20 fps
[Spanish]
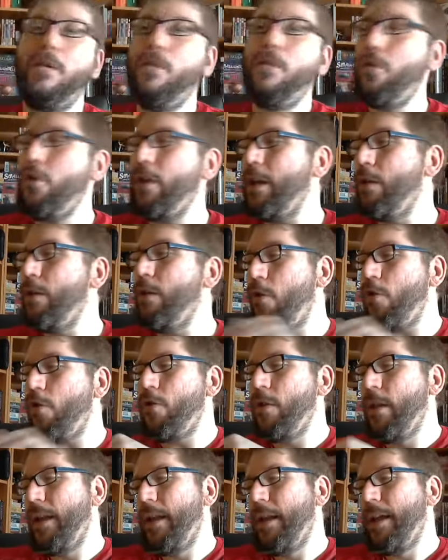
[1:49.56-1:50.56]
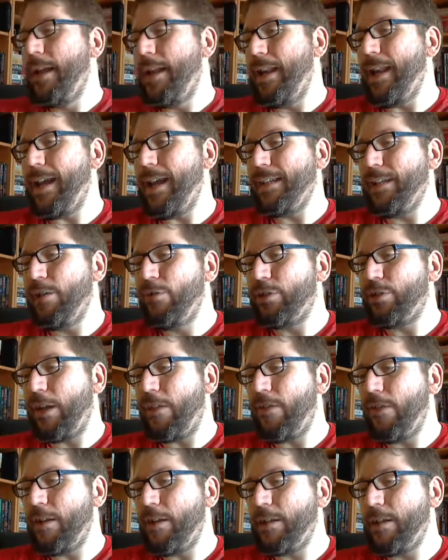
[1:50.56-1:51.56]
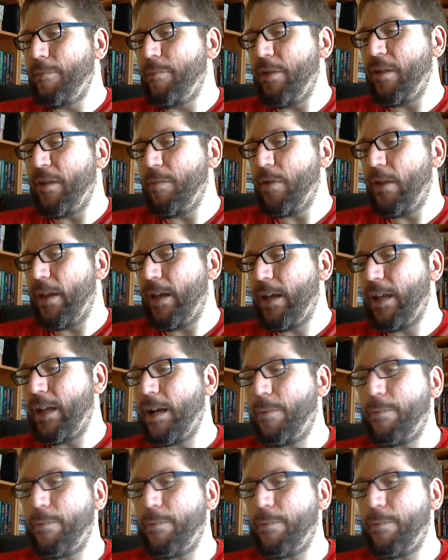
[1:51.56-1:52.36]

a color. Y luego las ilustraciones del principio de cada